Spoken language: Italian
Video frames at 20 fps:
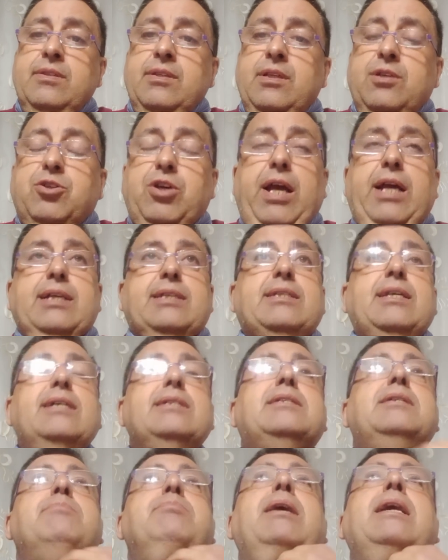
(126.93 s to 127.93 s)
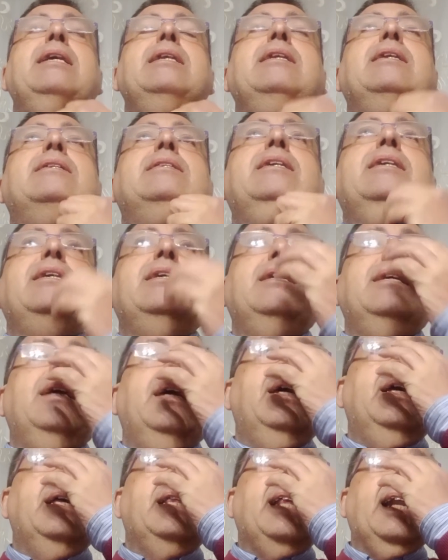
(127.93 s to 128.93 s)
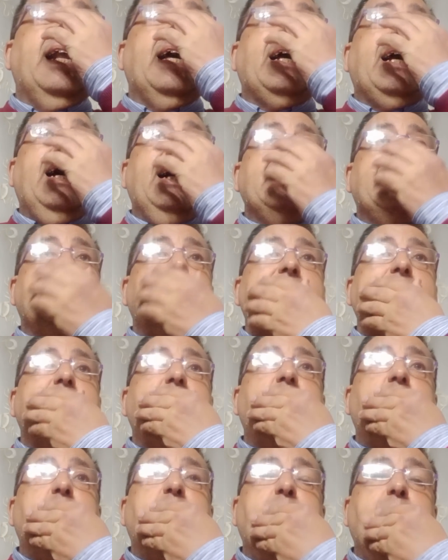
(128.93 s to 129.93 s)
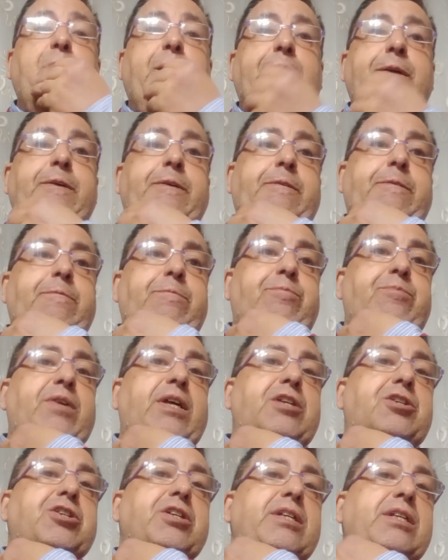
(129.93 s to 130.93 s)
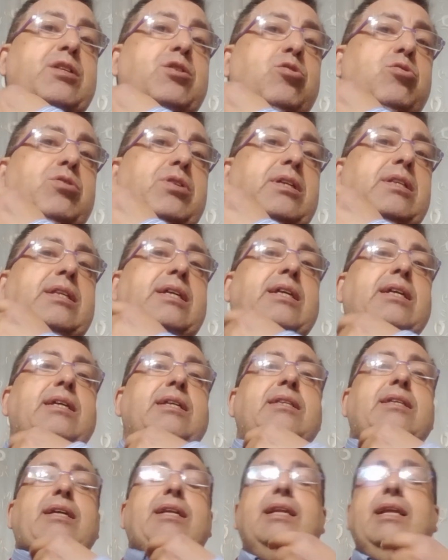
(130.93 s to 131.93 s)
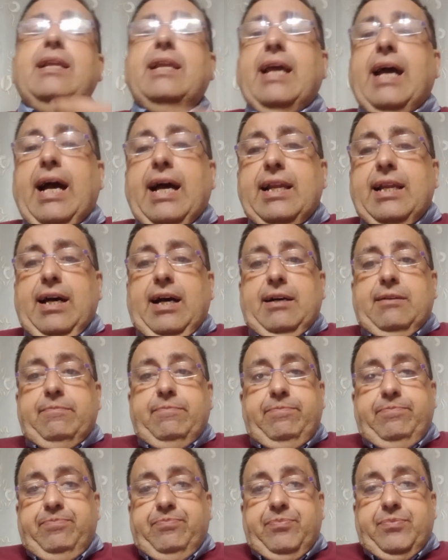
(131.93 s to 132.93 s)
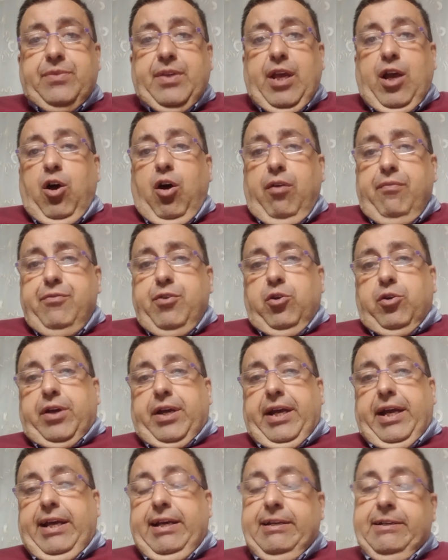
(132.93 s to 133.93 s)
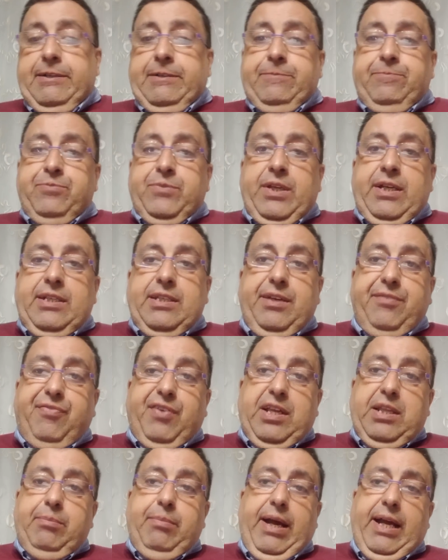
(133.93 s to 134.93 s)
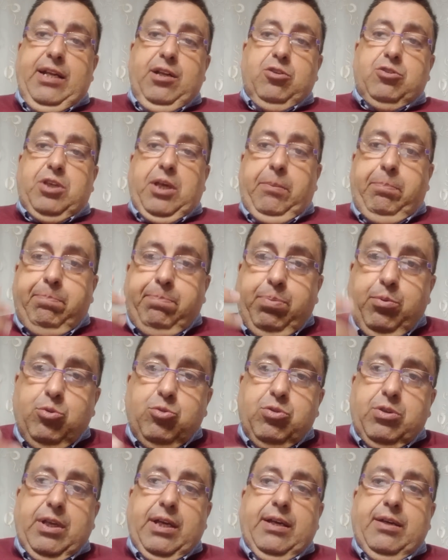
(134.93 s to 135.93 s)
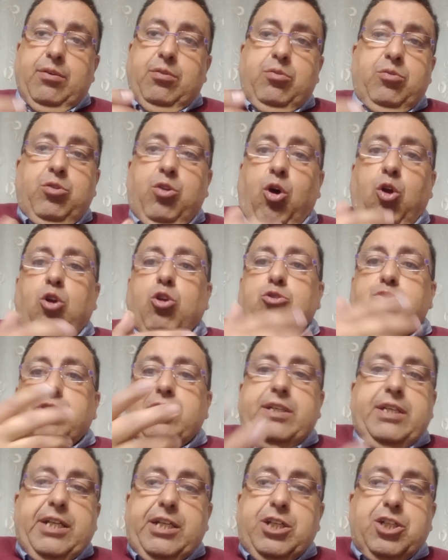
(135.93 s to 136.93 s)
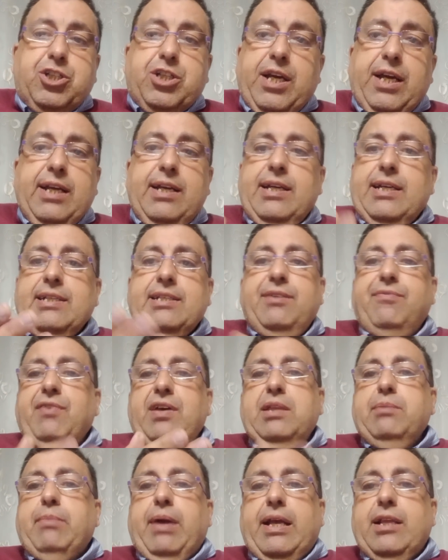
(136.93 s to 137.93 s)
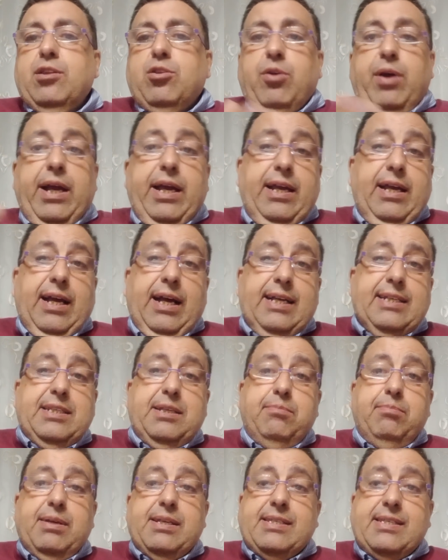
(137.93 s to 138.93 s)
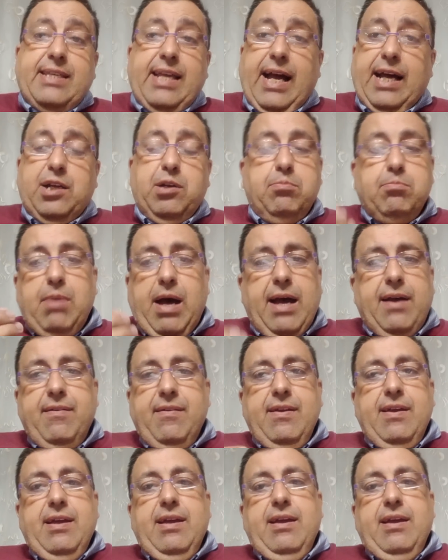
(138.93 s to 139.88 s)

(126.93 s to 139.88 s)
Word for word: Cioè, se si parla di, della casa di, dei genitori di, di Liliana, è ovvio che il riferimento, seppur non lo si dice, il riferimento è a Sebastiano, ma